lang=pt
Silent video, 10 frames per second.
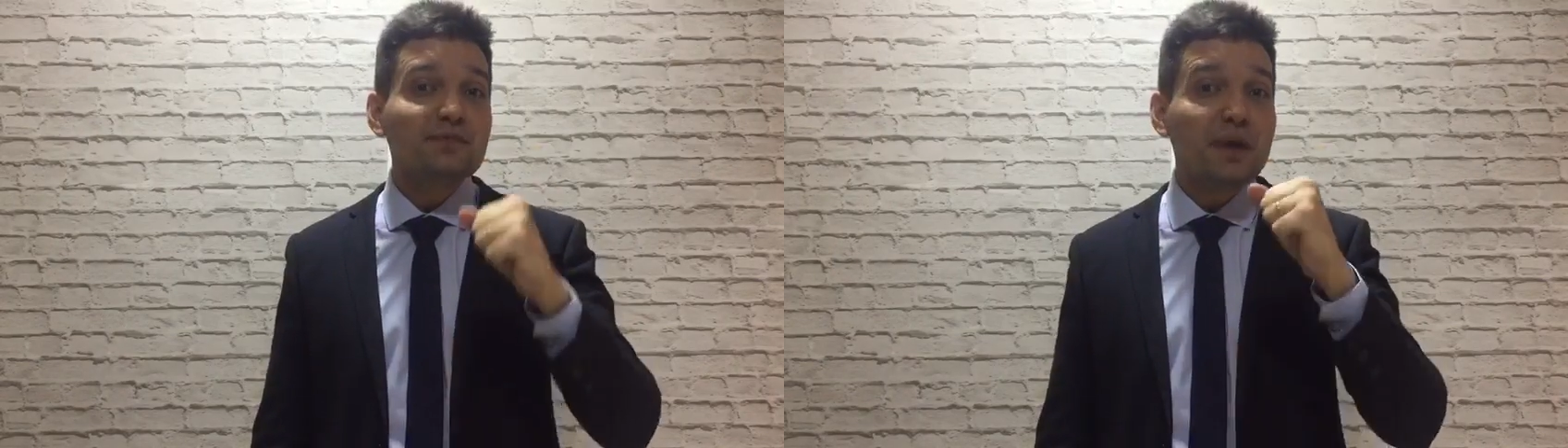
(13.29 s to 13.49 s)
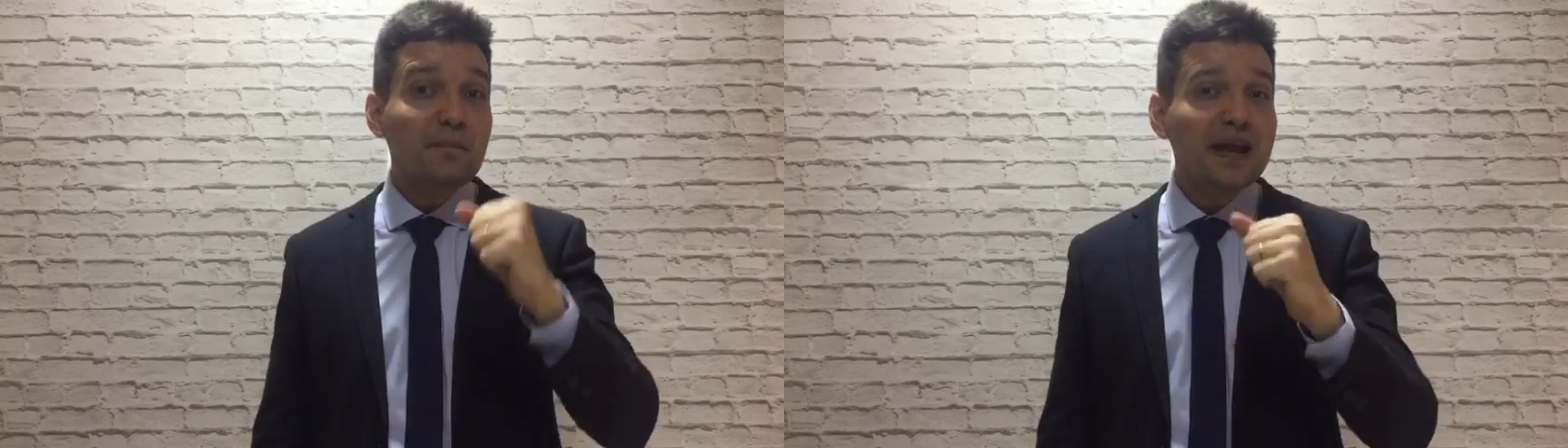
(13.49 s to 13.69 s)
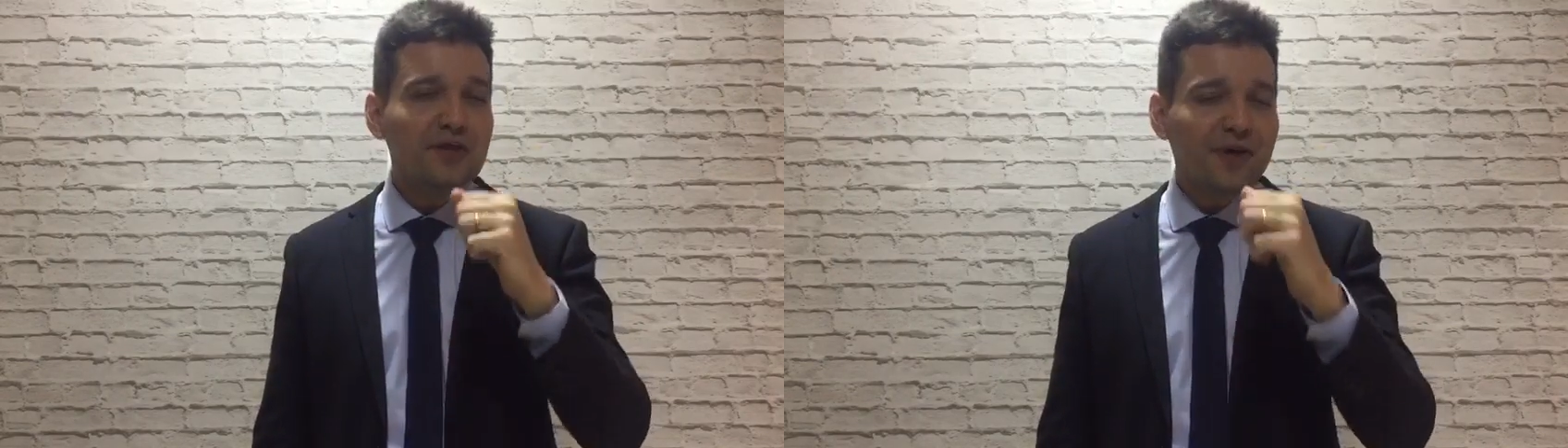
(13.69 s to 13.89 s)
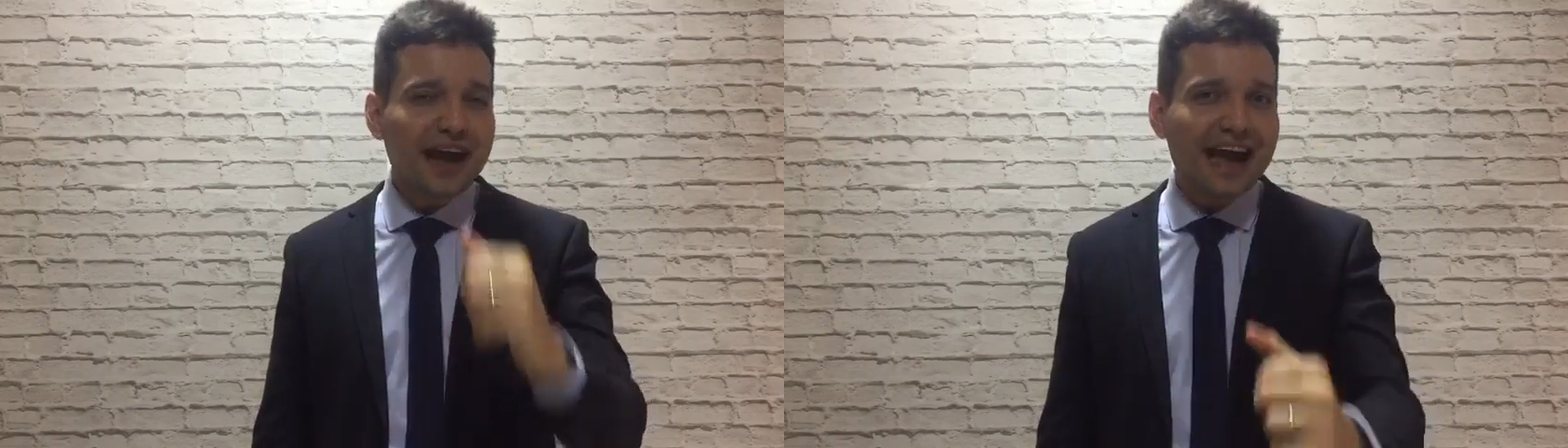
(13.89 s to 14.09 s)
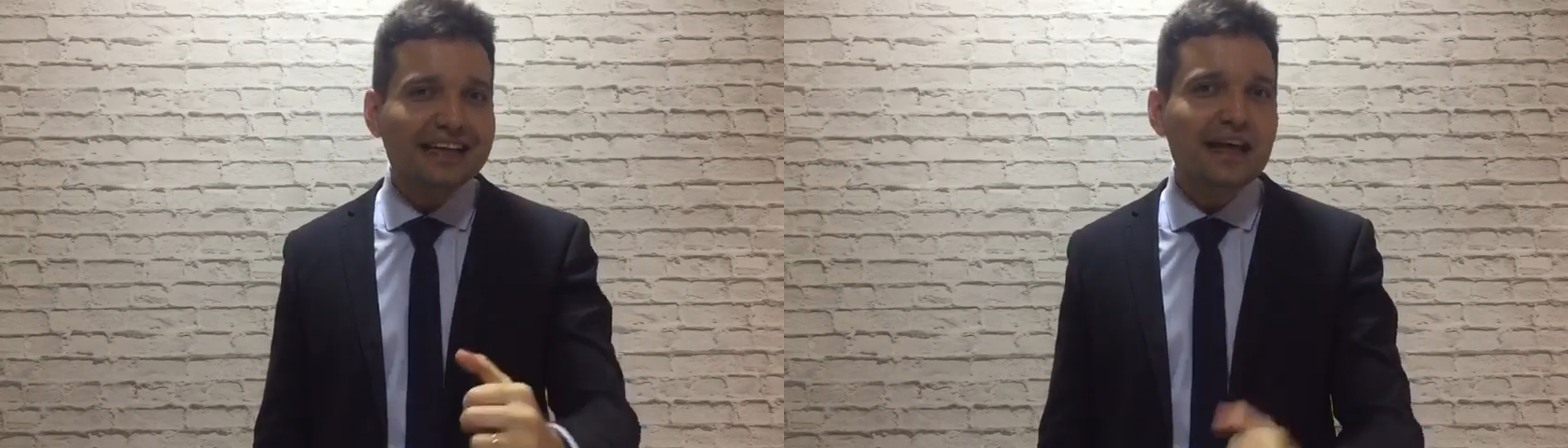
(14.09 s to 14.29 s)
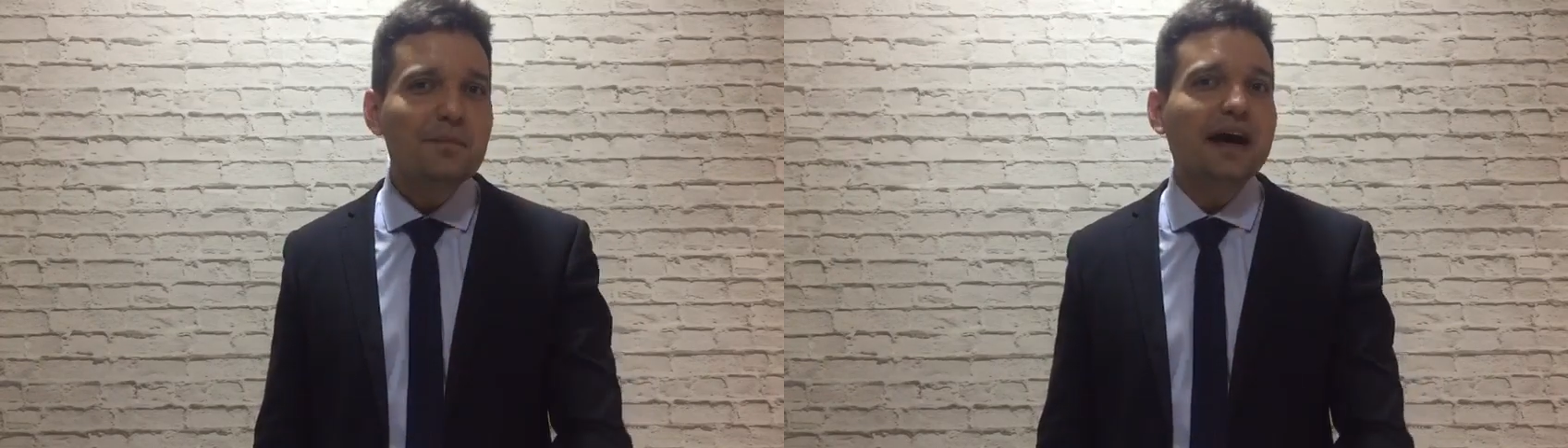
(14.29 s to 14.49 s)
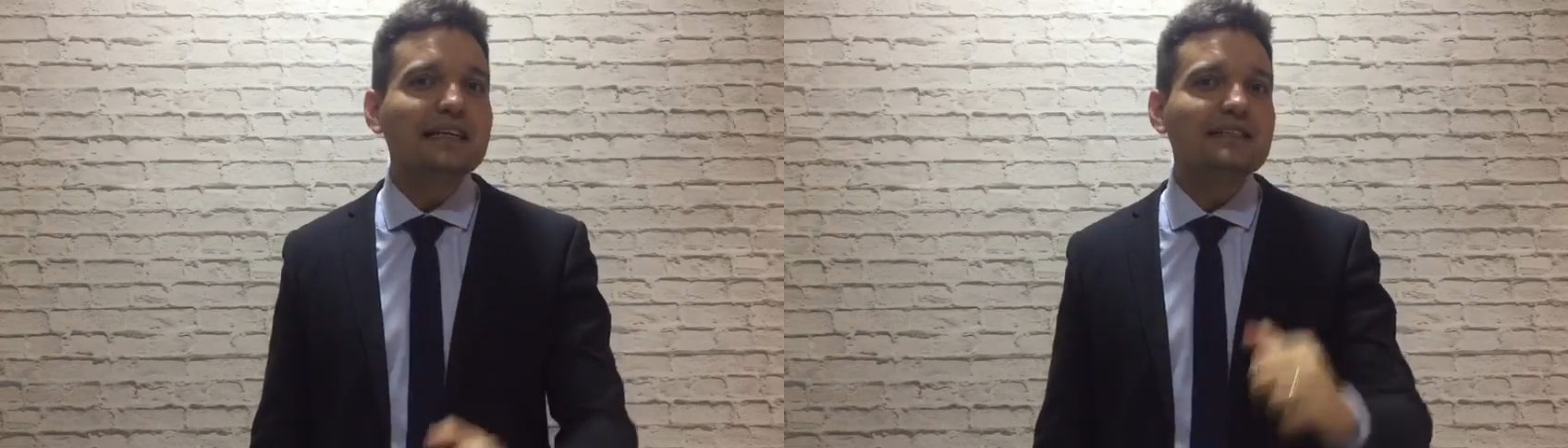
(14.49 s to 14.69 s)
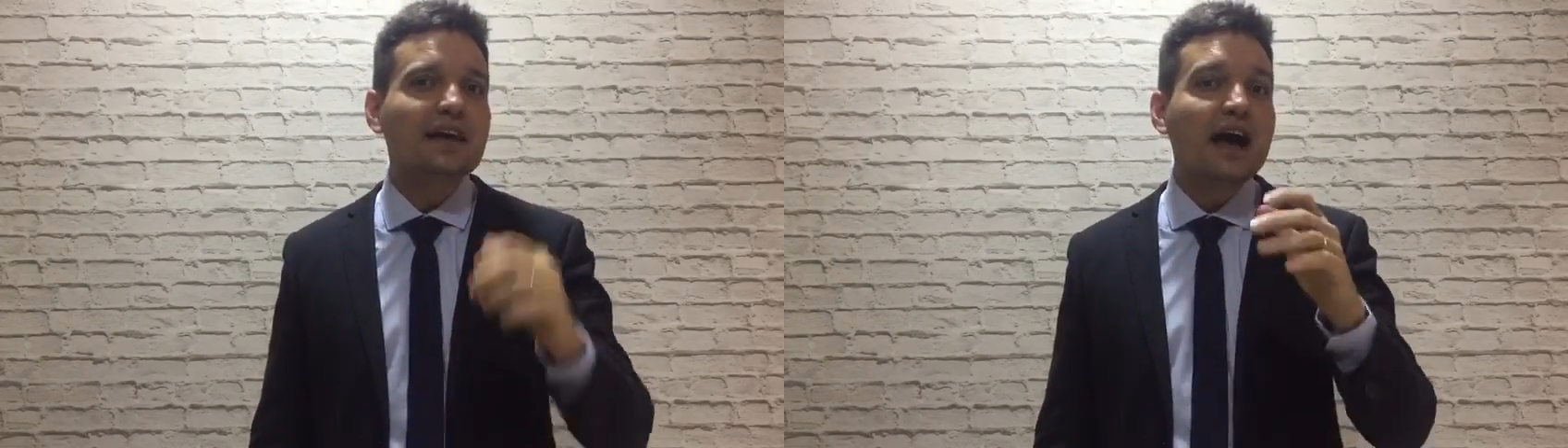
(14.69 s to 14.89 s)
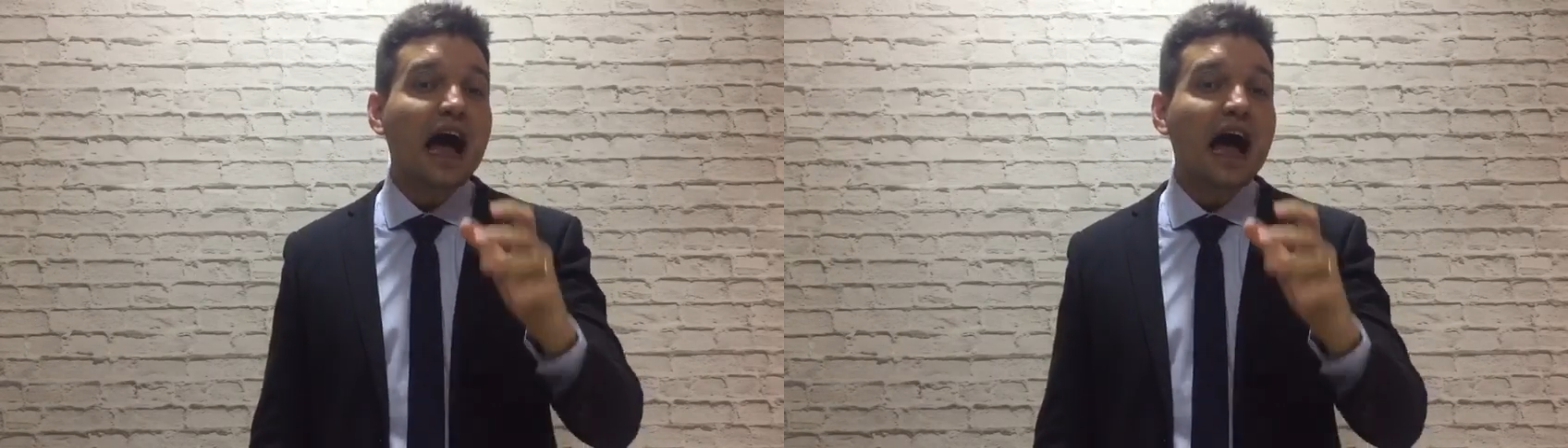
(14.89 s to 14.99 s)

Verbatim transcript: para melhorar ainda mais.